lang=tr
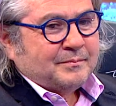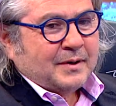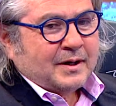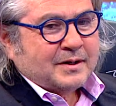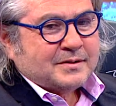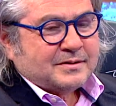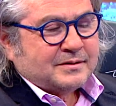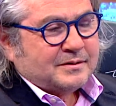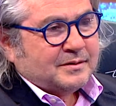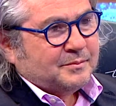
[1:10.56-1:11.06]

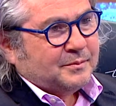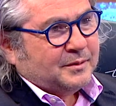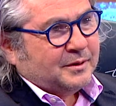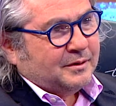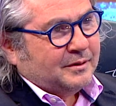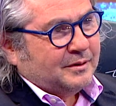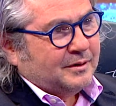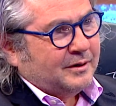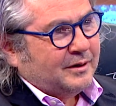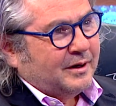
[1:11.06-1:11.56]
aslında
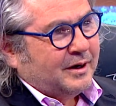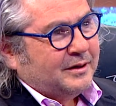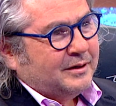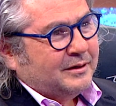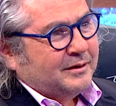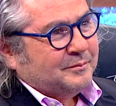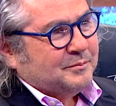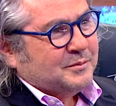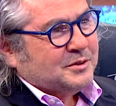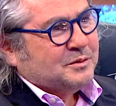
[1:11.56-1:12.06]
bir e,
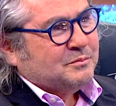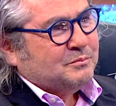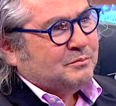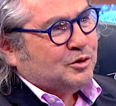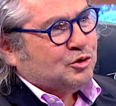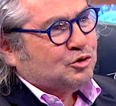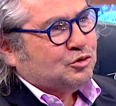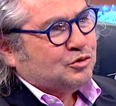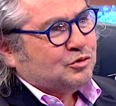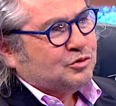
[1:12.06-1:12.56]
hani bizim
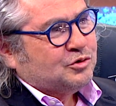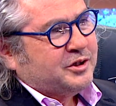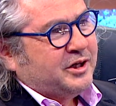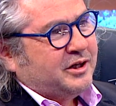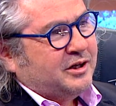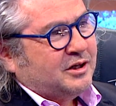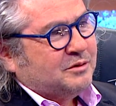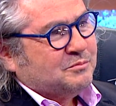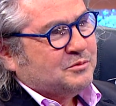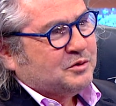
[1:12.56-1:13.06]
meşhur
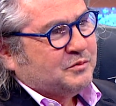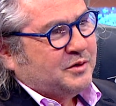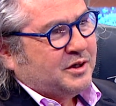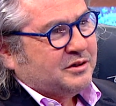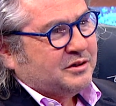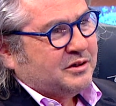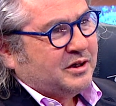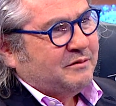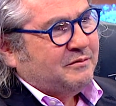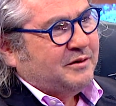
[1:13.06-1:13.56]
seyyahımız
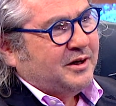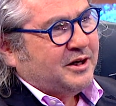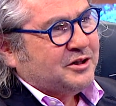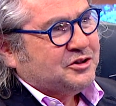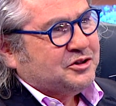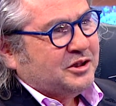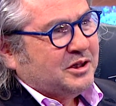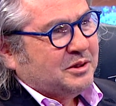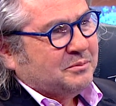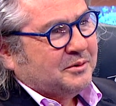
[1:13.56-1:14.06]
vardır Evliya
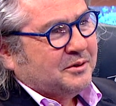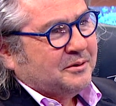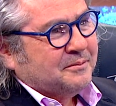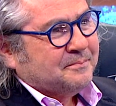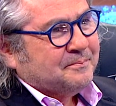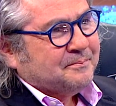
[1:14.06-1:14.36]
Çelebi.